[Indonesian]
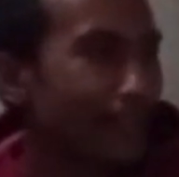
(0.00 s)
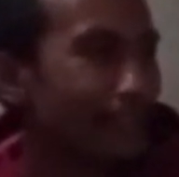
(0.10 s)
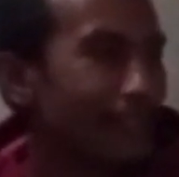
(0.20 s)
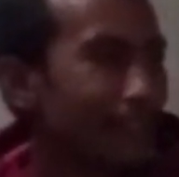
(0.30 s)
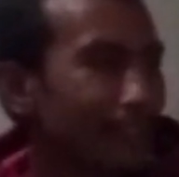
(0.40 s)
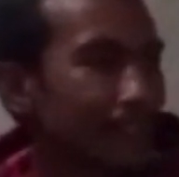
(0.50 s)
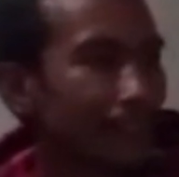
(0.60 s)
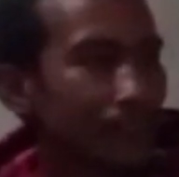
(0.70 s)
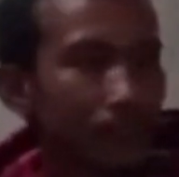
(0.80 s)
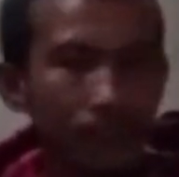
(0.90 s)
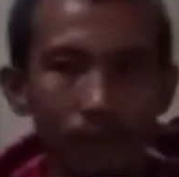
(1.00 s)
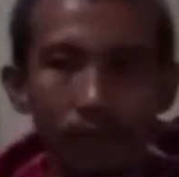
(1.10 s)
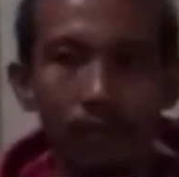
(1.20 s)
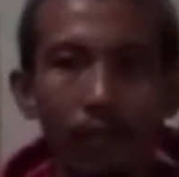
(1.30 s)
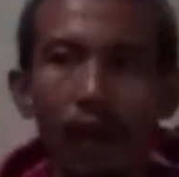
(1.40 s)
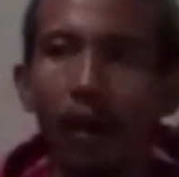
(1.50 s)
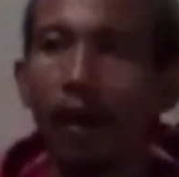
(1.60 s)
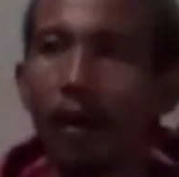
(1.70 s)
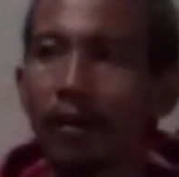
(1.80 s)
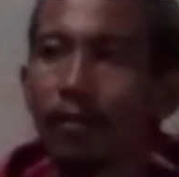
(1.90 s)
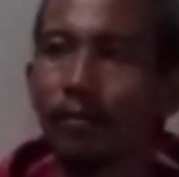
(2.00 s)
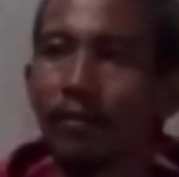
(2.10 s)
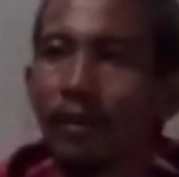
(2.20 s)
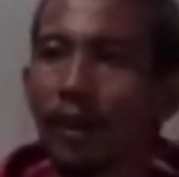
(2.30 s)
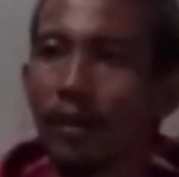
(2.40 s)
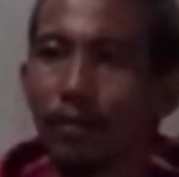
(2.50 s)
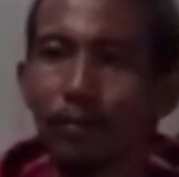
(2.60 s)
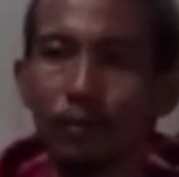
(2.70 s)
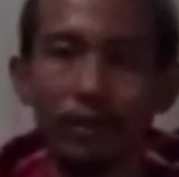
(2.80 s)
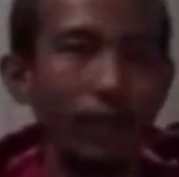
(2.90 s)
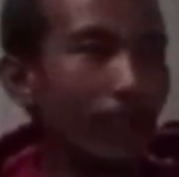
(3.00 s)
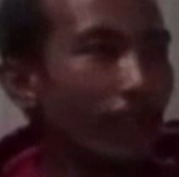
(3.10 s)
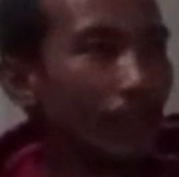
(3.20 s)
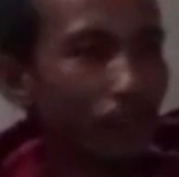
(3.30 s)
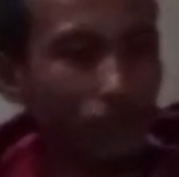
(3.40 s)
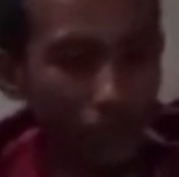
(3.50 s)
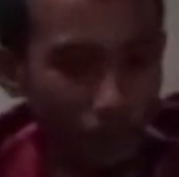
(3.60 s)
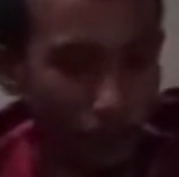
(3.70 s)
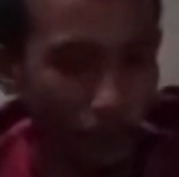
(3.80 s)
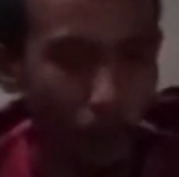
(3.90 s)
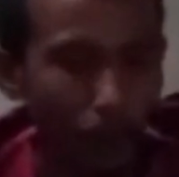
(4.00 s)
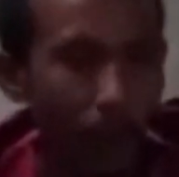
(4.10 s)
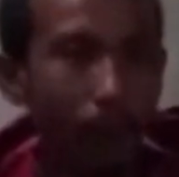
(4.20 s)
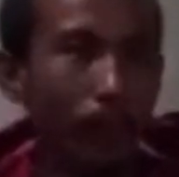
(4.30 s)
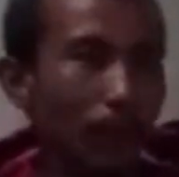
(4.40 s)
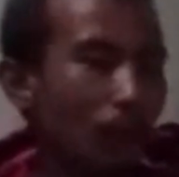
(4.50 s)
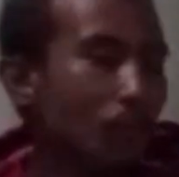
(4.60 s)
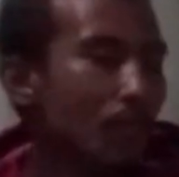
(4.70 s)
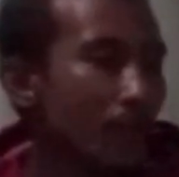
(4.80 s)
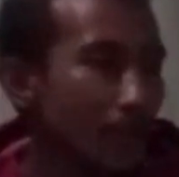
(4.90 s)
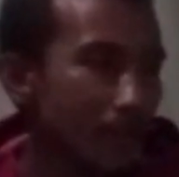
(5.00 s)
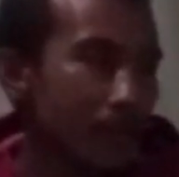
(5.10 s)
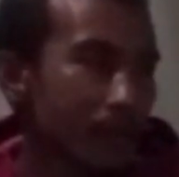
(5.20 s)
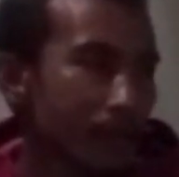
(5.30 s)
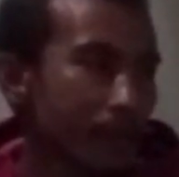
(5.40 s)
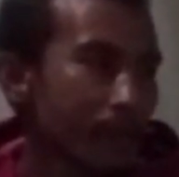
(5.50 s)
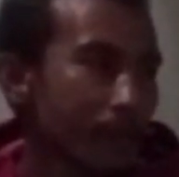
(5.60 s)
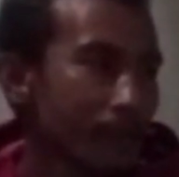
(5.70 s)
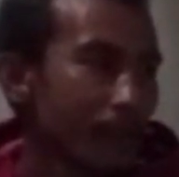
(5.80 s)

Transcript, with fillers: di sini ada sumur nggak pak di nah, rumah ini pak kan bu saya satu lubang empat rumah wc